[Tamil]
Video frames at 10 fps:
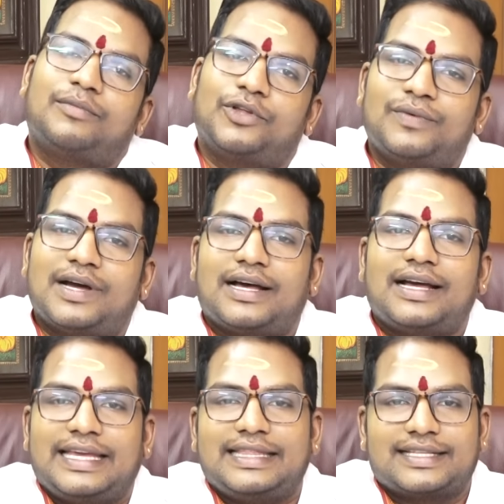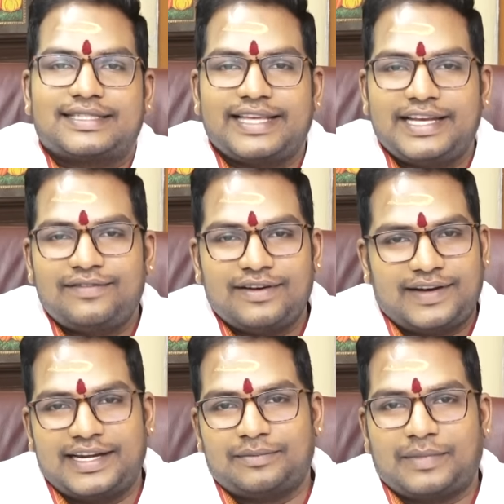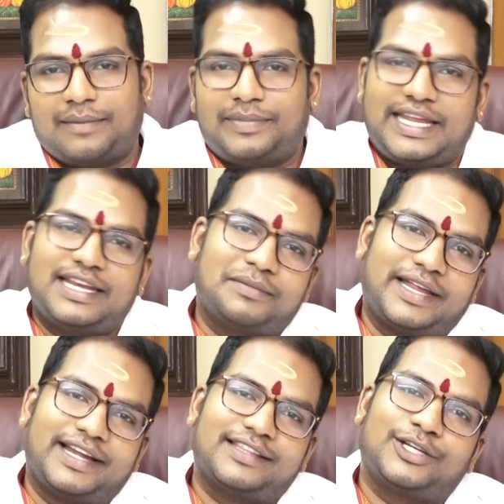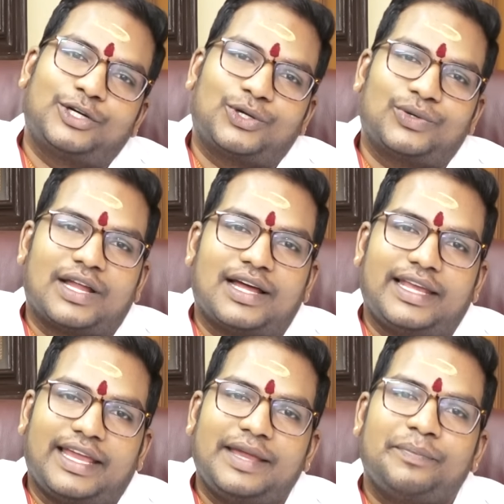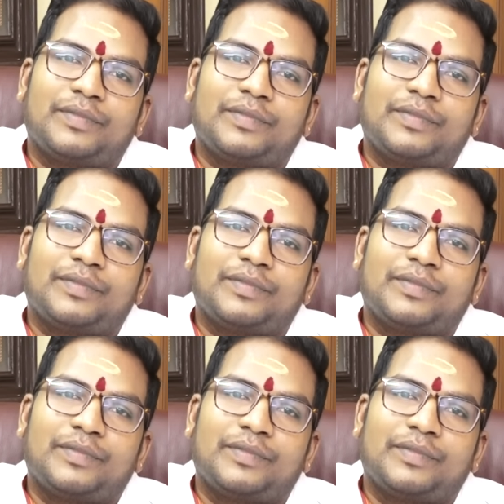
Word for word: பொதுவாக இந்த செல்வ வளம் அப்படின்னு நம்ம எடுத்துக்கிட்டோம்னாலே